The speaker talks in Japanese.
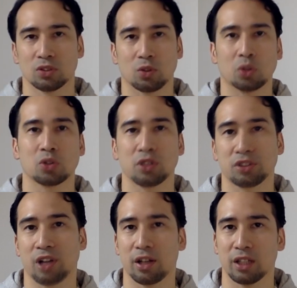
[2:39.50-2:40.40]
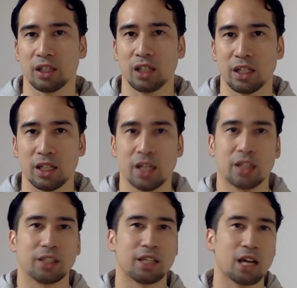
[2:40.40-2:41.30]
こっそり使われていたり、
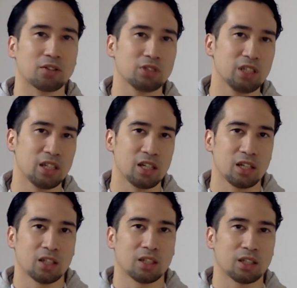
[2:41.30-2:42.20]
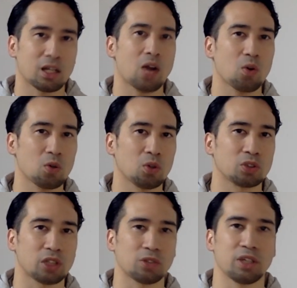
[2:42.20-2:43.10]
逆に過去の
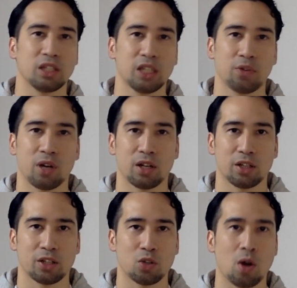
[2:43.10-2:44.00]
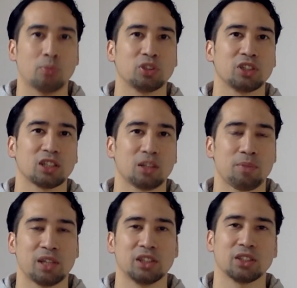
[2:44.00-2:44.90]
作品では弱虫だった
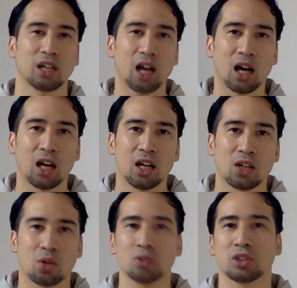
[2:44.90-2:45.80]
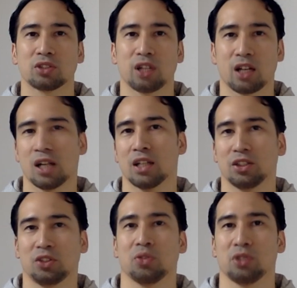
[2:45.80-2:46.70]
ベジータが今作ではかなり
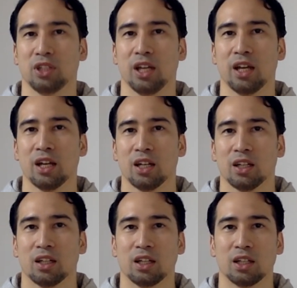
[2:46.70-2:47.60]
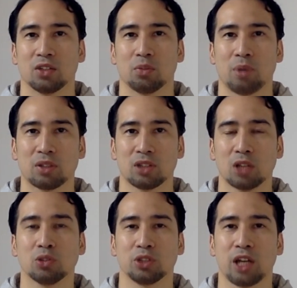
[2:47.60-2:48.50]
強気で、えー、と全
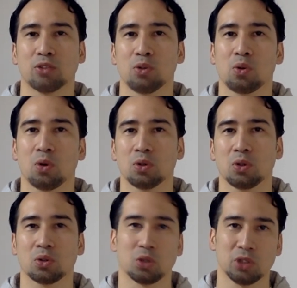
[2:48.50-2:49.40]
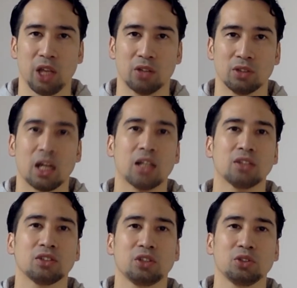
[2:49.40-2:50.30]
く逆の行動をとっているな
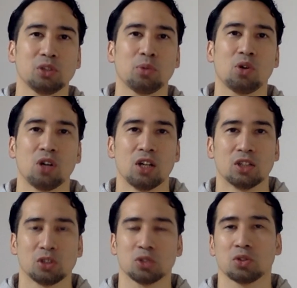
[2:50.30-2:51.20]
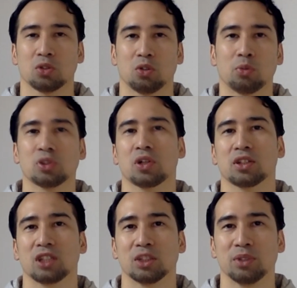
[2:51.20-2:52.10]
んていうのもちょっと面白かっ
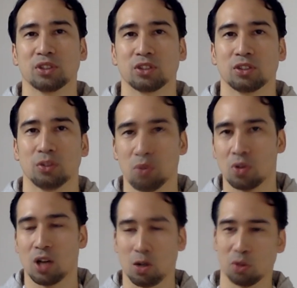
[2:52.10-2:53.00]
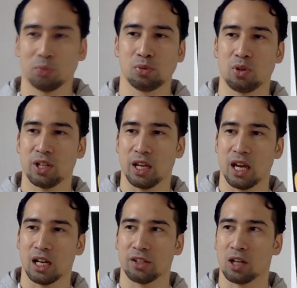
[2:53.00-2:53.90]
たりします。お過去のブロリー
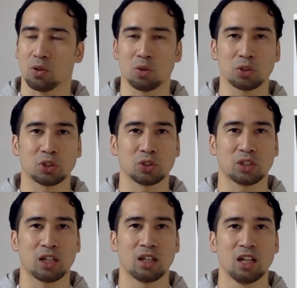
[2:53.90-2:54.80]
映画ではこの瞬間